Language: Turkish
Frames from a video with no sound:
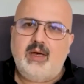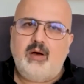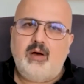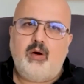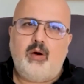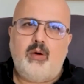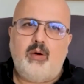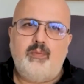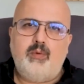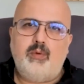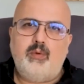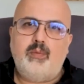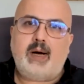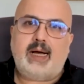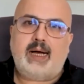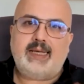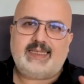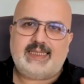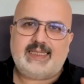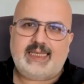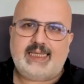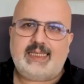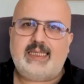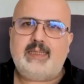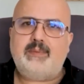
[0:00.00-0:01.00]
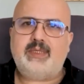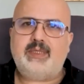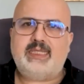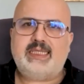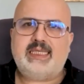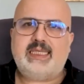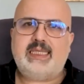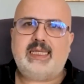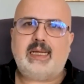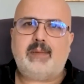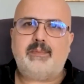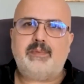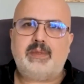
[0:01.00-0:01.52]
o bu bahsettiğimiz
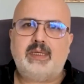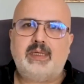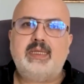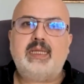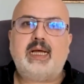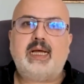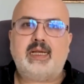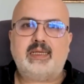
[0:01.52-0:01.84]
kitapları da